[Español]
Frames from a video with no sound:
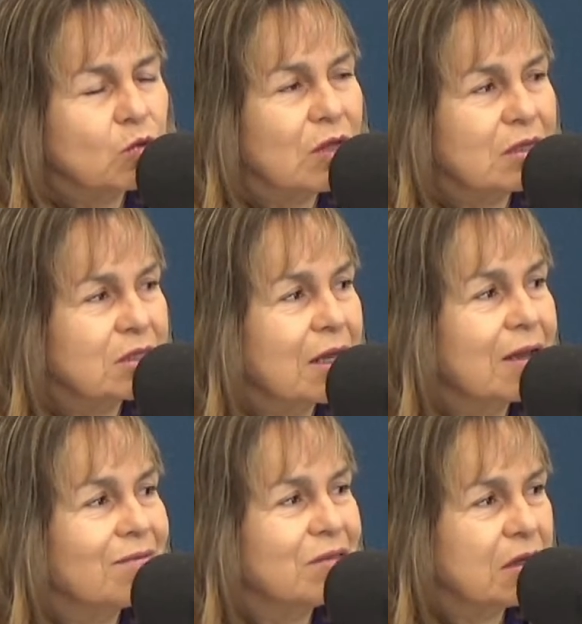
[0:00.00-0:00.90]
hacia
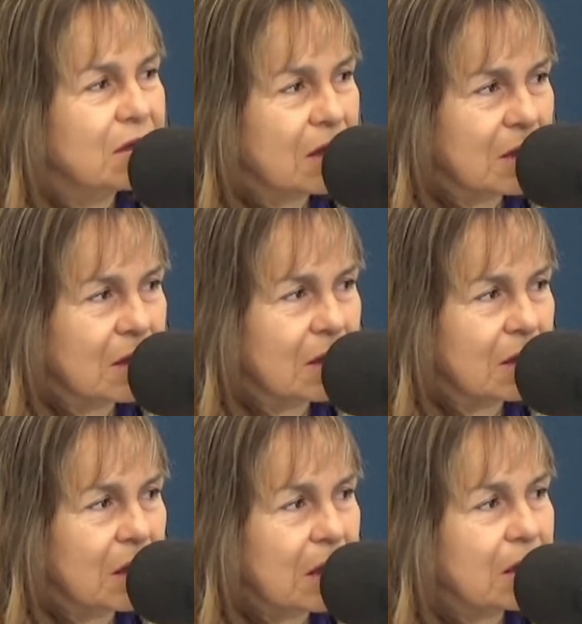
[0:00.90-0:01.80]
la vida, ¿ah?
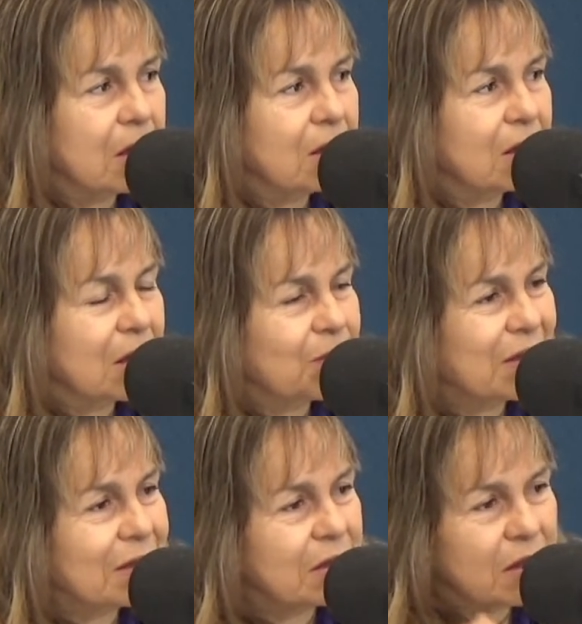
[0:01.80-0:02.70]
mm. que de
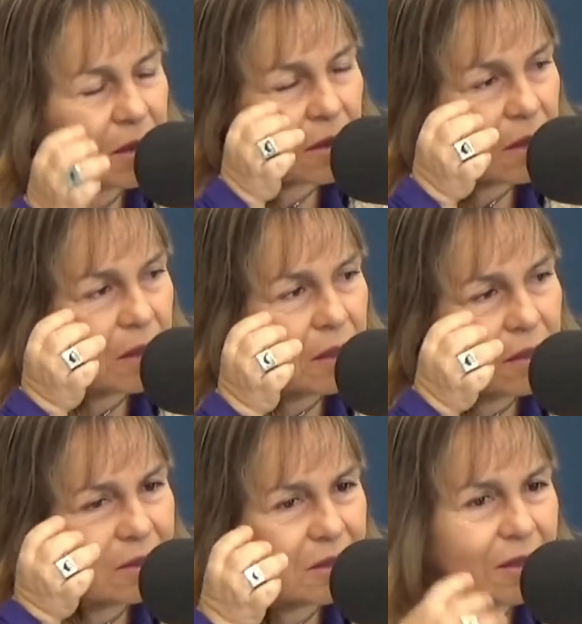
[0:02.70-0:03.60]
repente
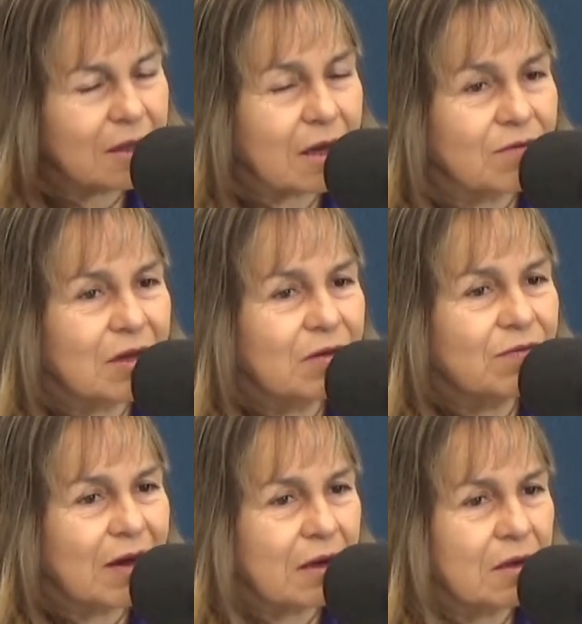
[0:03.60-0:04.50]
ni siquiera es
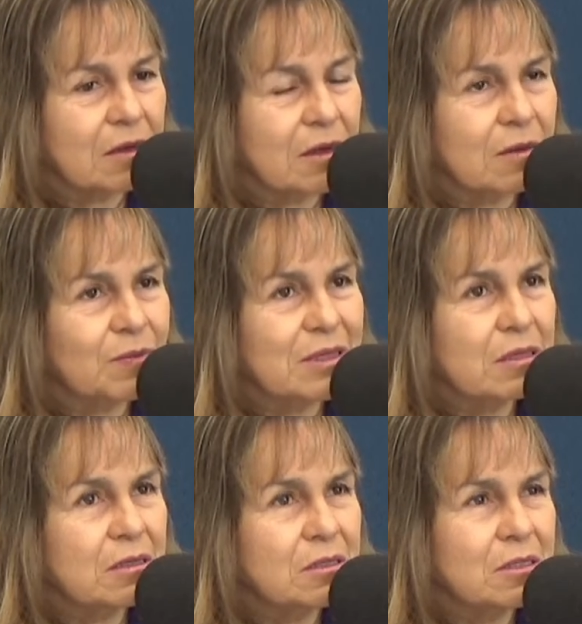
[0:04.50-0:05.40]
verbal, de
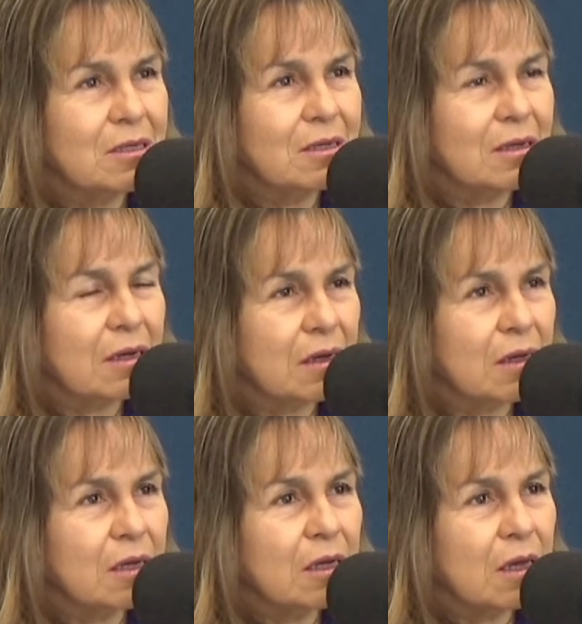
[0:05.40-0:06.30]
repente ni siquiera
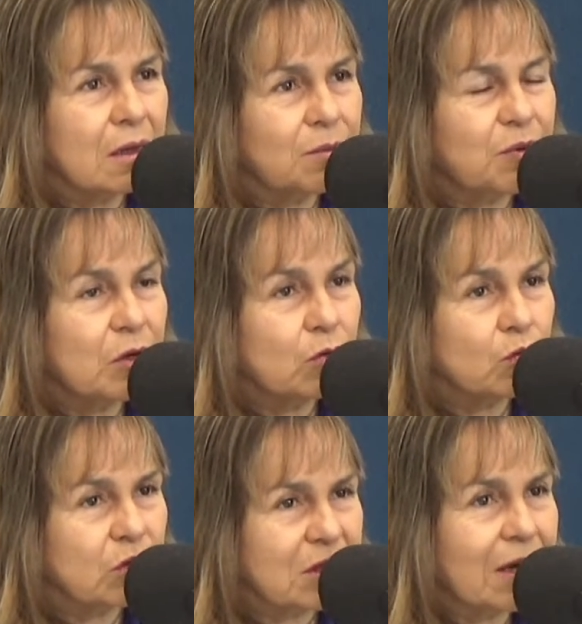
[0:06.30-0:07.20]
es
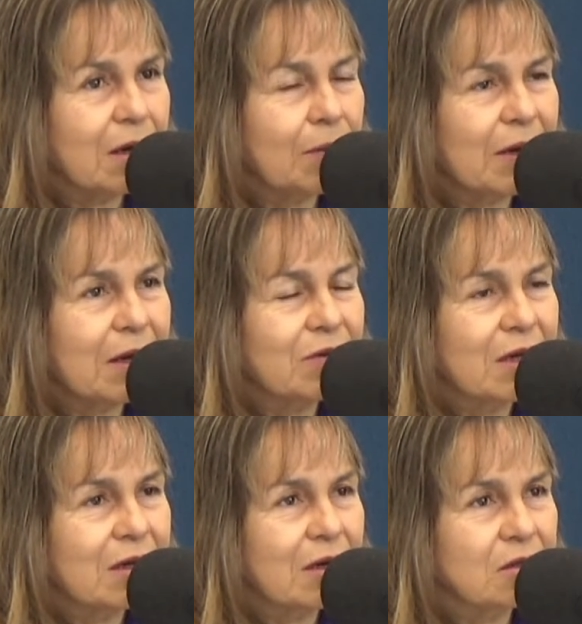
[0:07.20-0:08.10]
pronunciar la
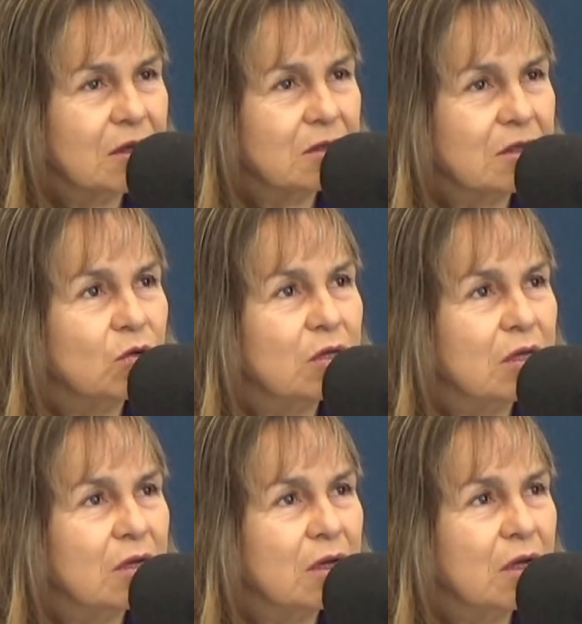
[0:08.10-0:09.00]
palabra gracias, sino
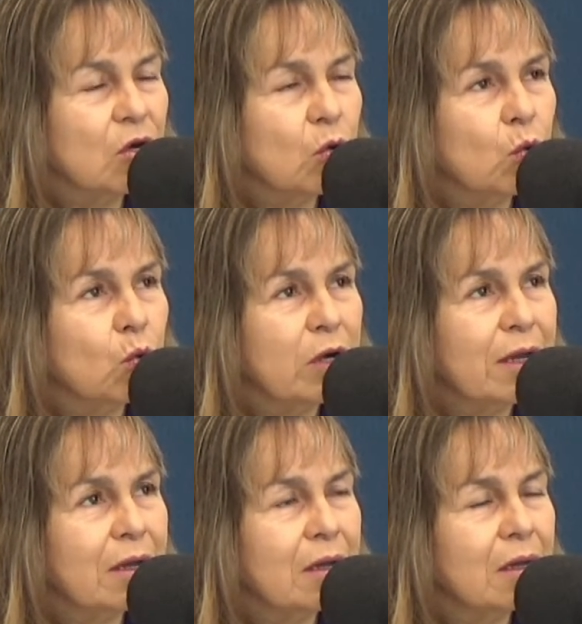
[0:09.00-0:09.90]
que
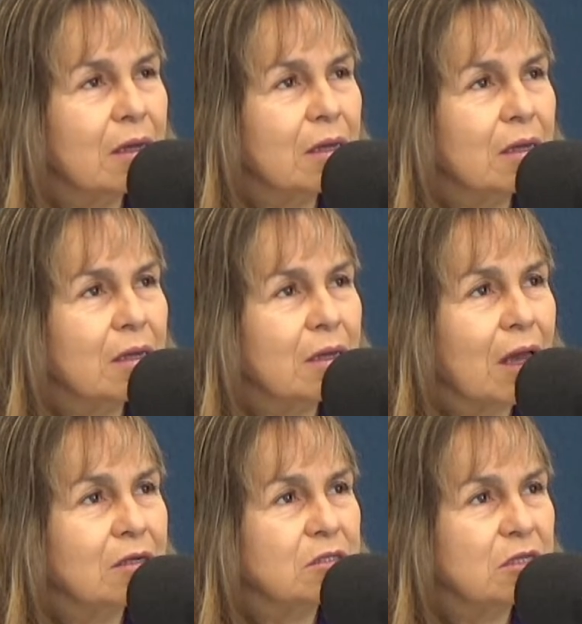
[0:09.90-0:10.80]
una
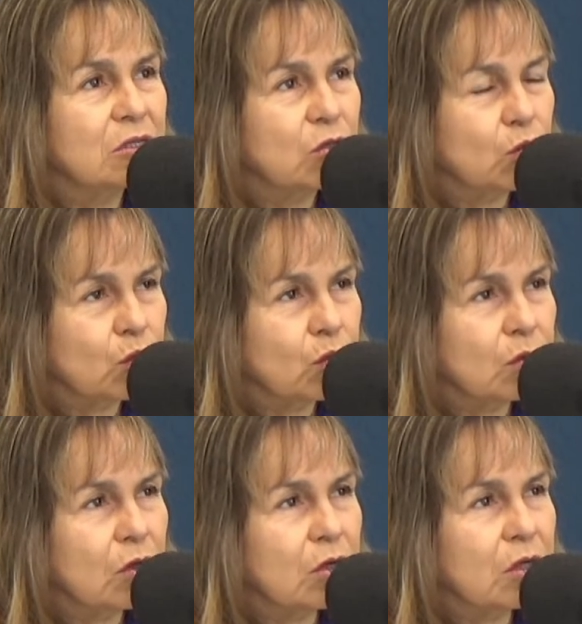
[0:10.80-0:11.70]
actitud
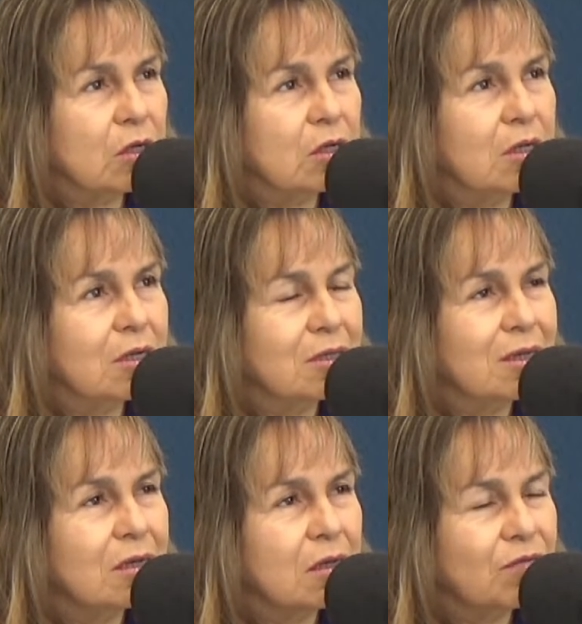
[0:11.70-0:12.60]
que
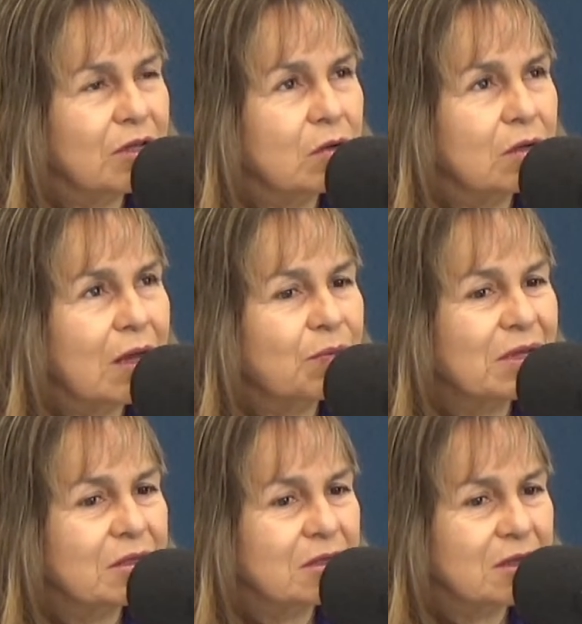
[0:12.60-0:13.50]
tiene que ver con
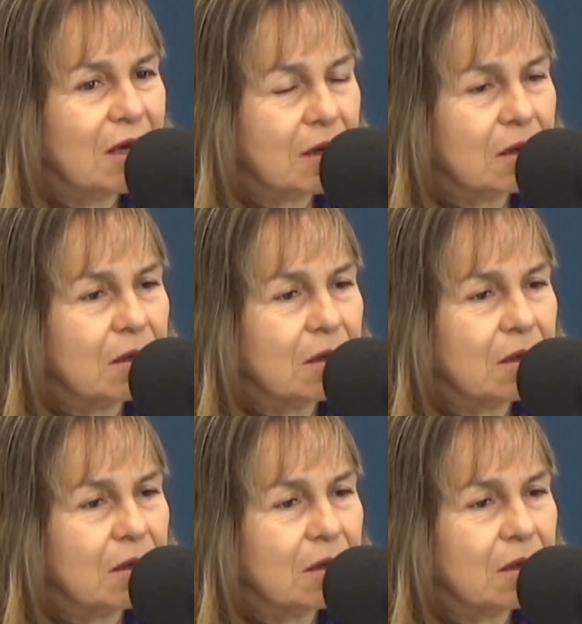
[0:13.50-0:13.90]
apreciar